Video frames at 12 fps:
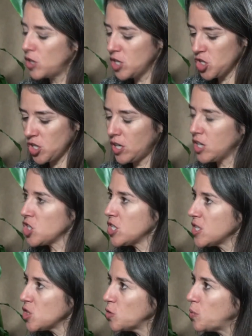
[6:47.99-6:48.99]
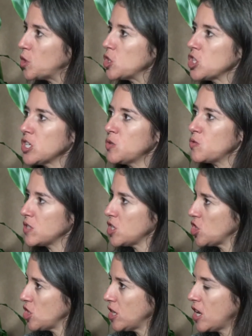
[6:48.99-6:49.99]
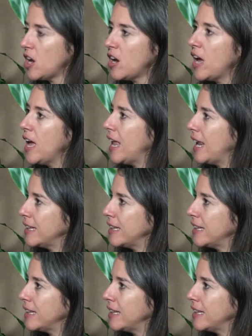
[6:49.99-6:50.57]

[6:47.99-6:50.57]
On a les gens en gestion de projet, nos ingénieurs,